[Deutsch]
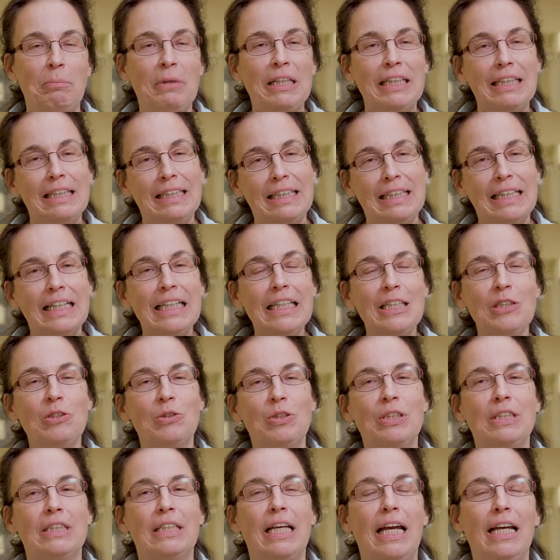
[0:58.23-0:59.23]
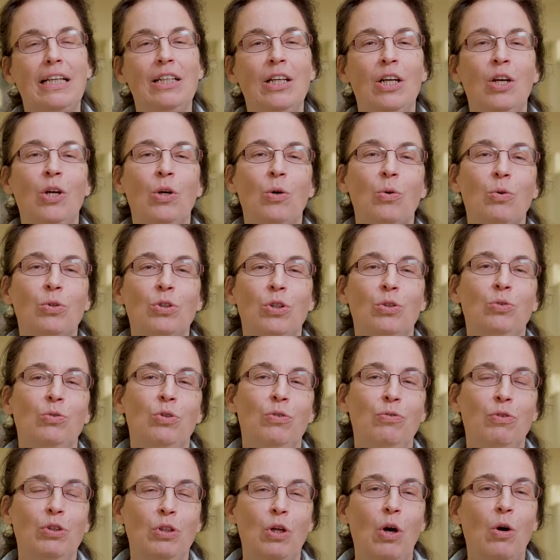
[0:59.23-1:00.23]
mittendrin zu sein oder
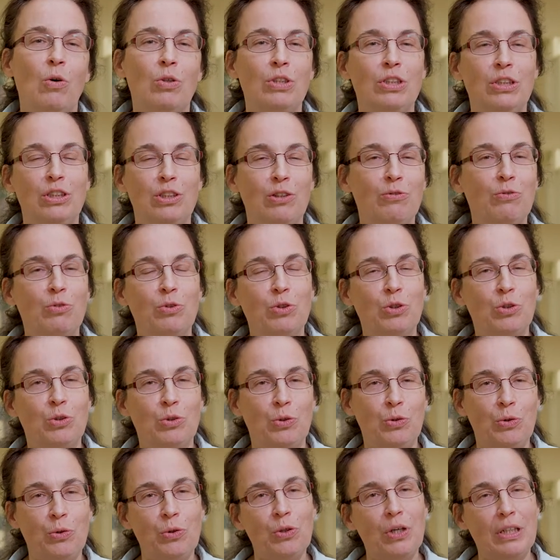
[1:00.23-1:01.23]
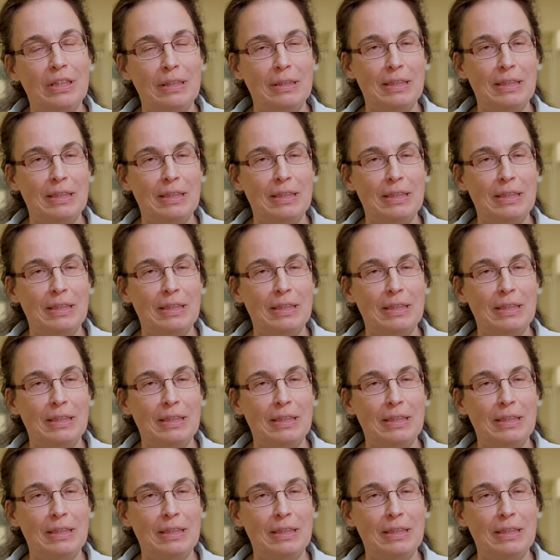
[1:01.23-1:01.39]
nur von außen davon zu hören.